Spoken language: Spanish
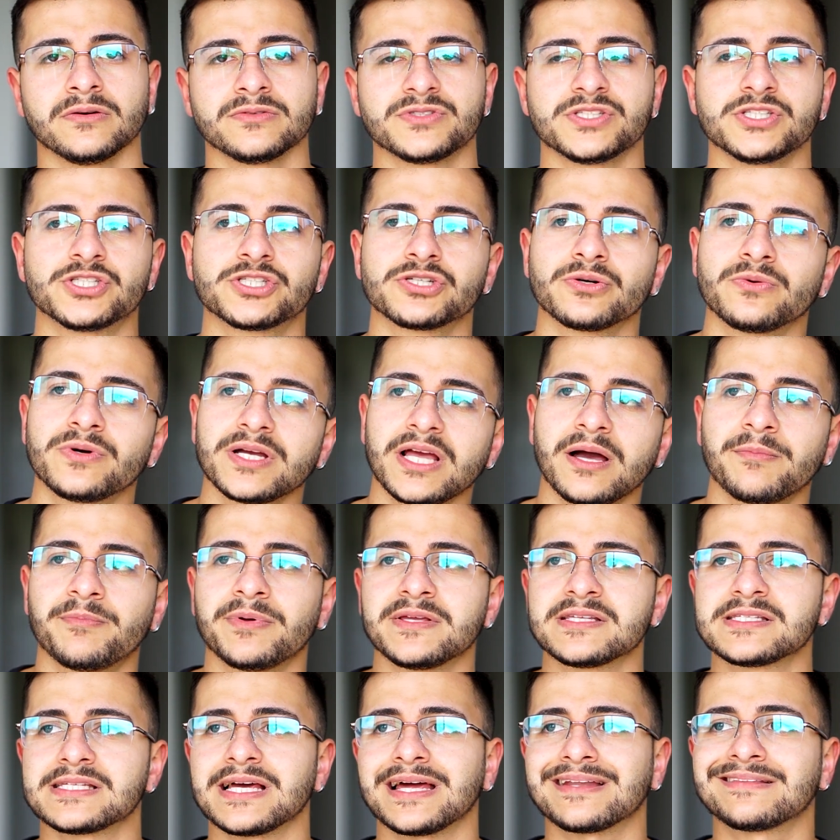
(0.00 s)
Si yo voy a
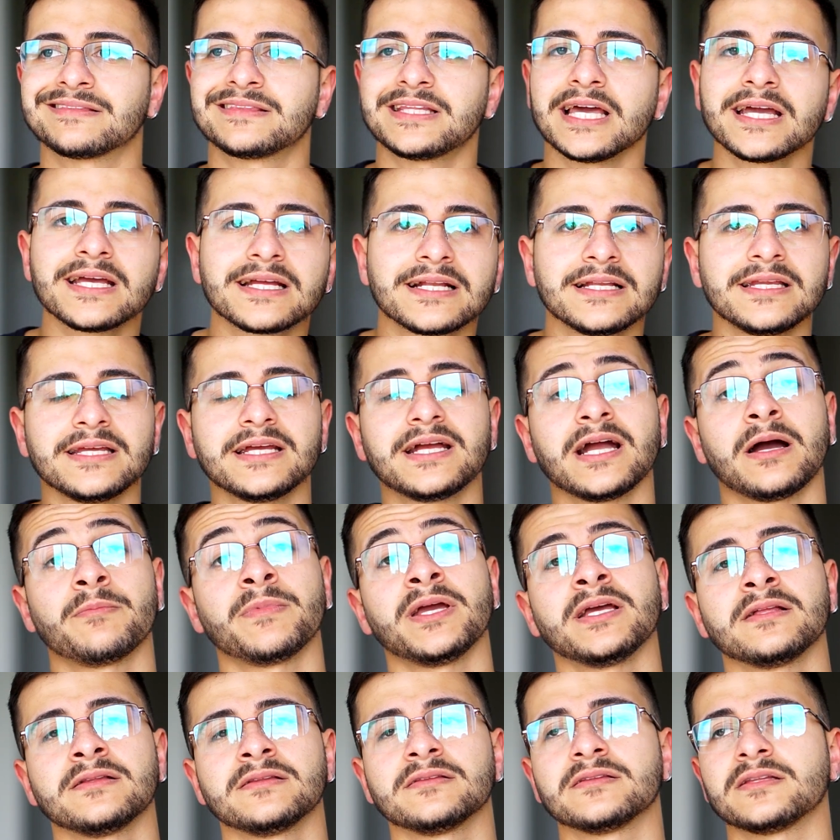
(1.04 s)
pensar
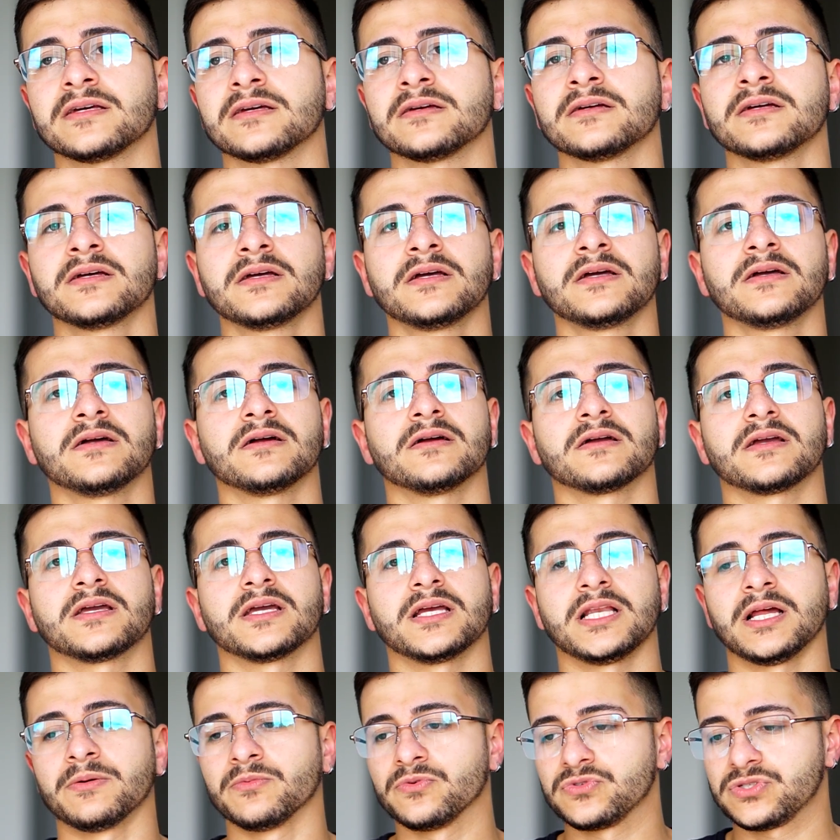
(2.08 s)
técnicamente
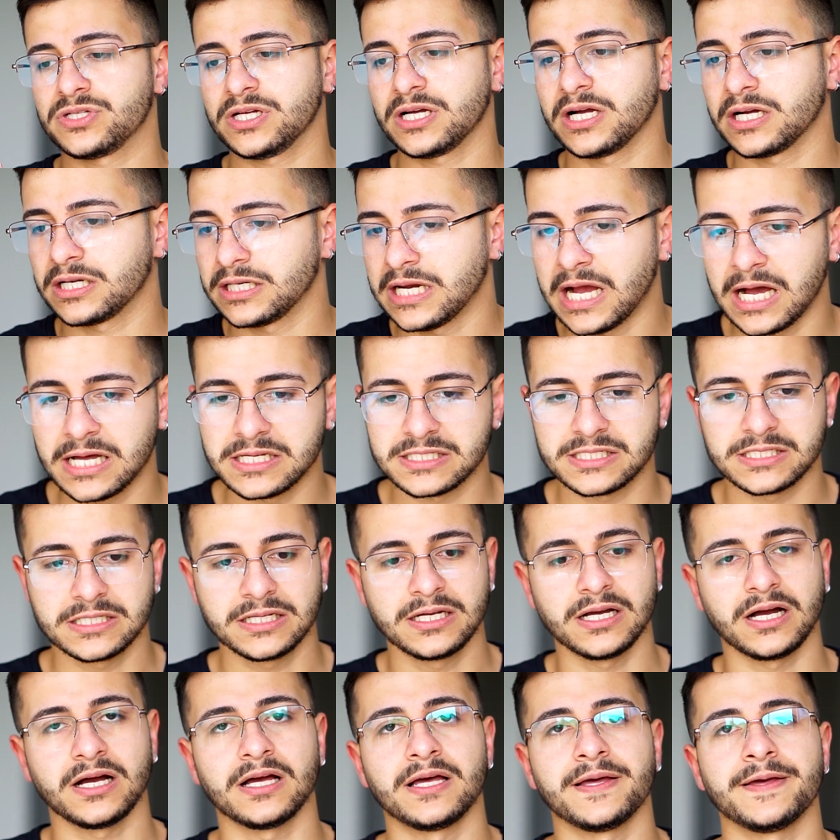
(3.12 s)
que la música
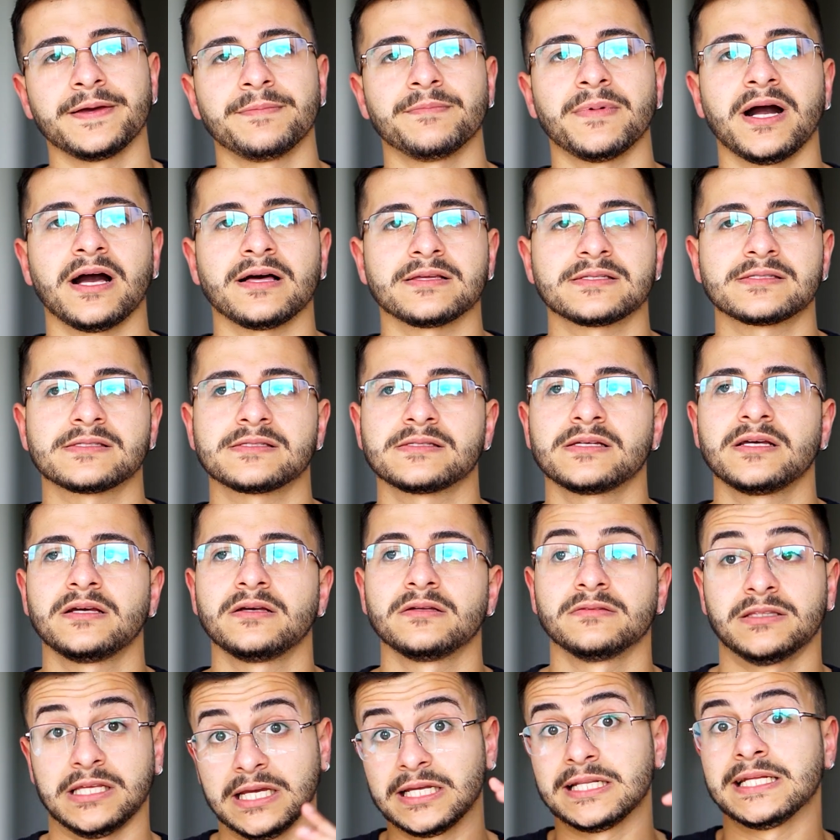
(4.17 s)
clásica es más
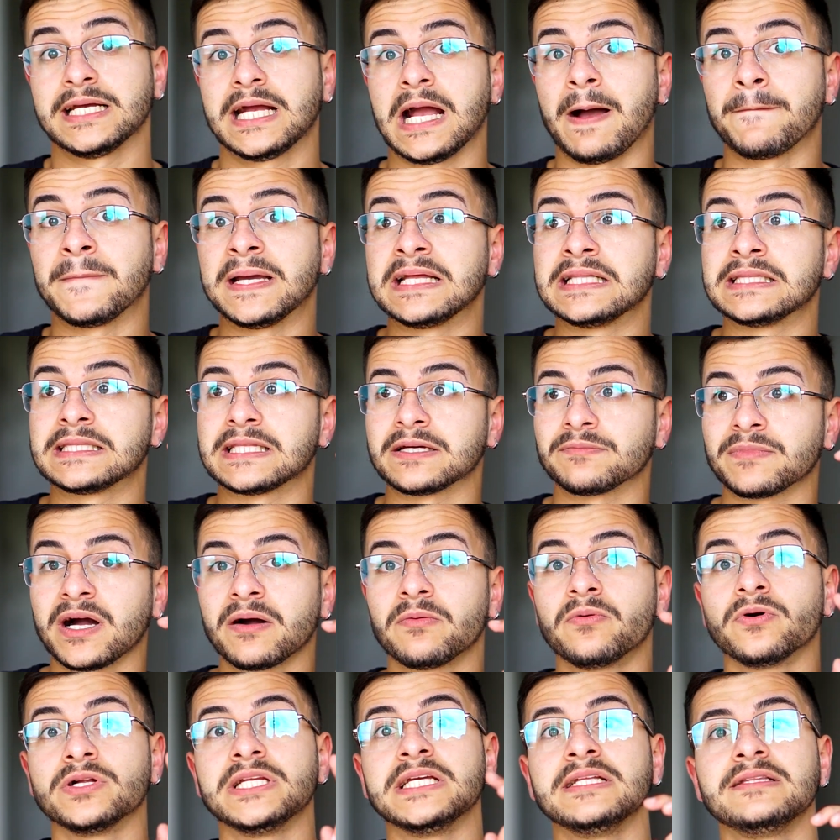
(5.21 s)
técnicamente
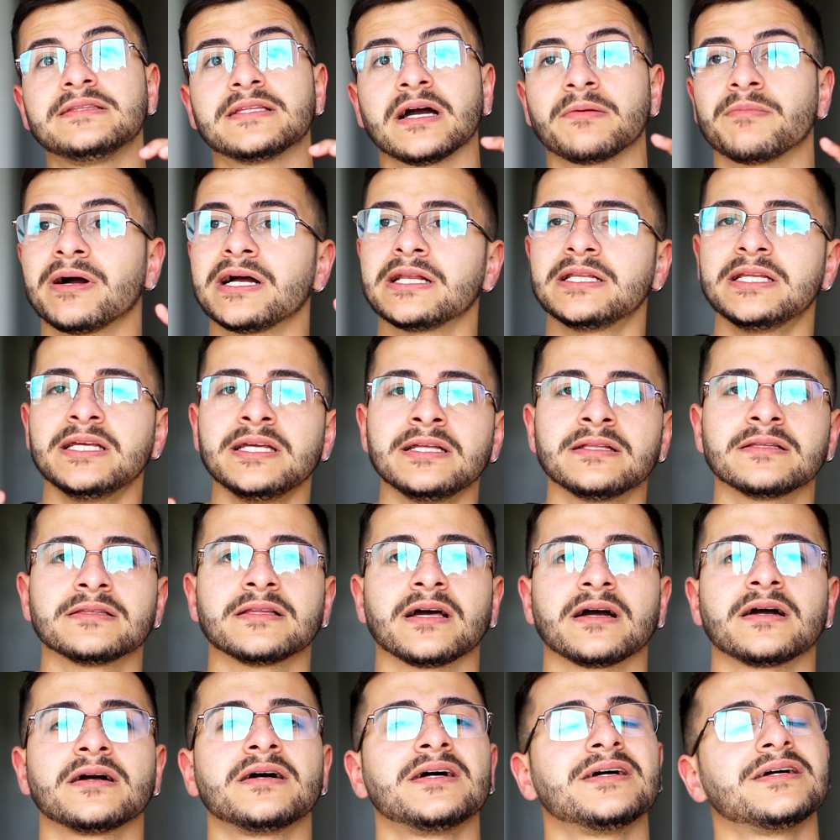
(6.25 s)
más bonita, más
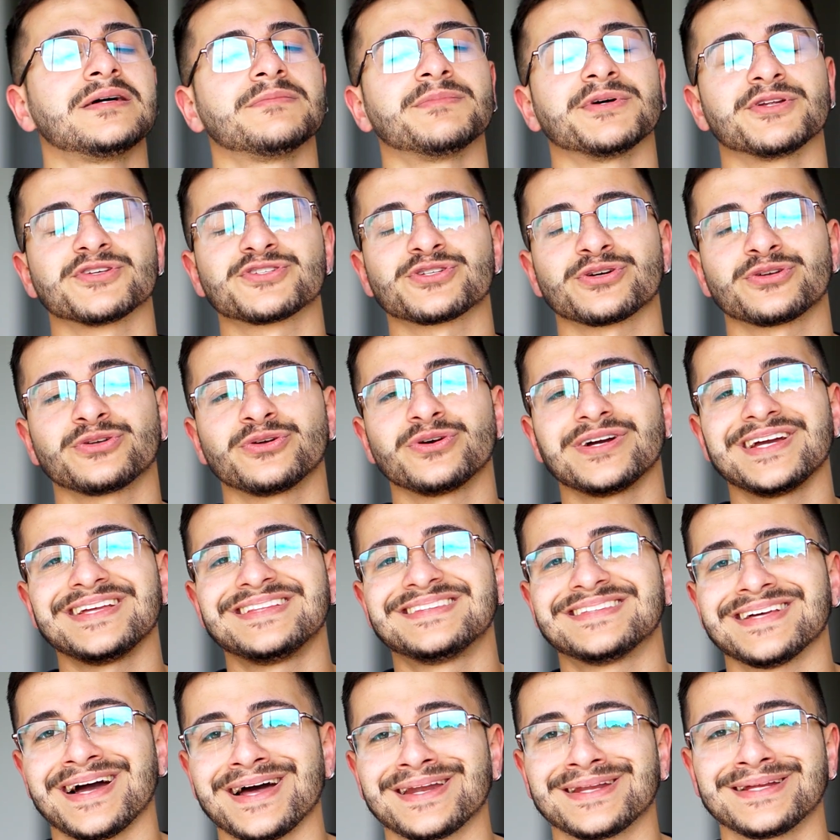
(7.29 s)
linda, pero eso no
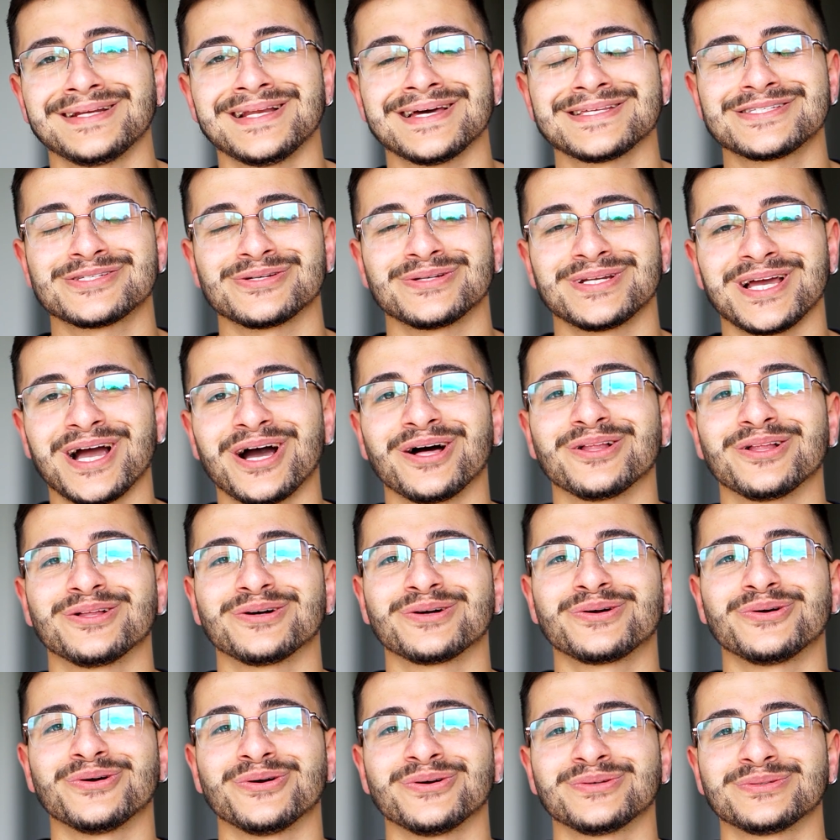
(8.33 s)
está
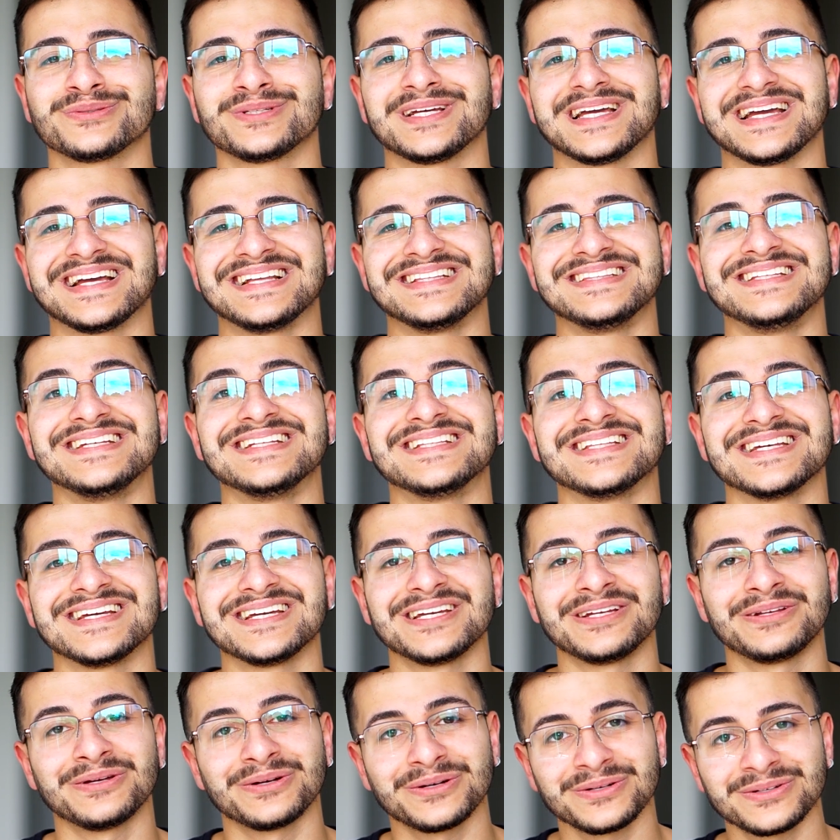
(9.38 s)
relacionado con el
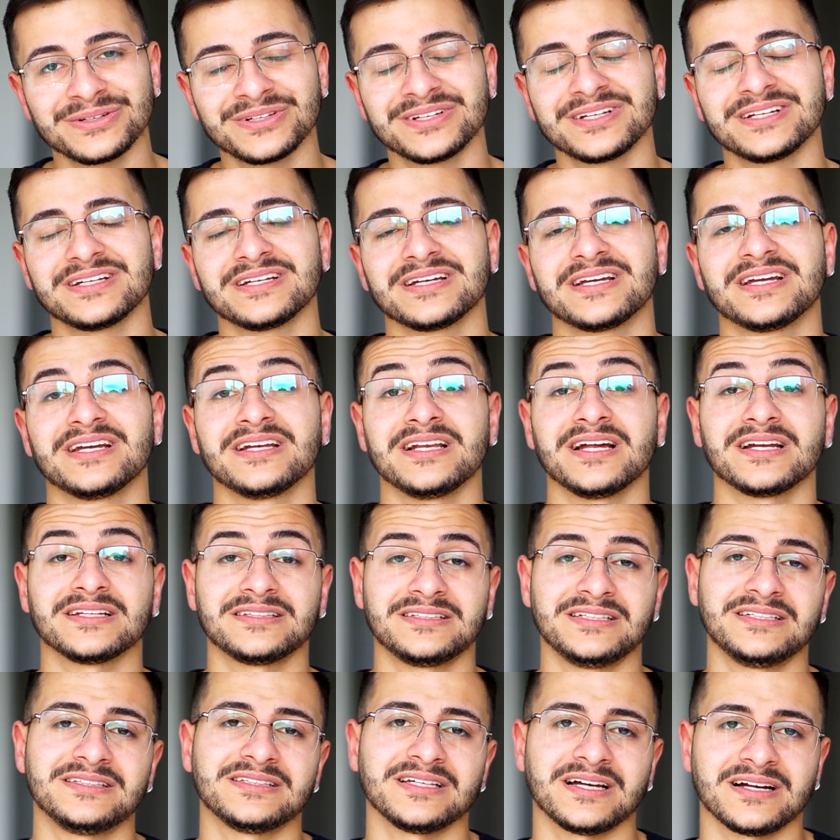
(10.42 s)
dinero que el
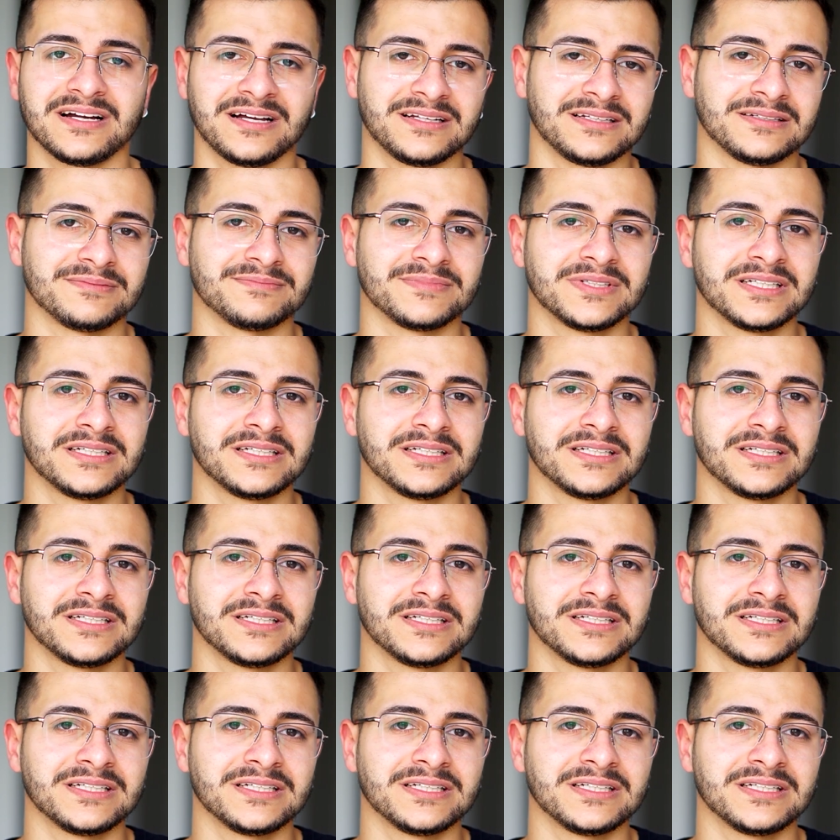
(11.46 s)
artista gana.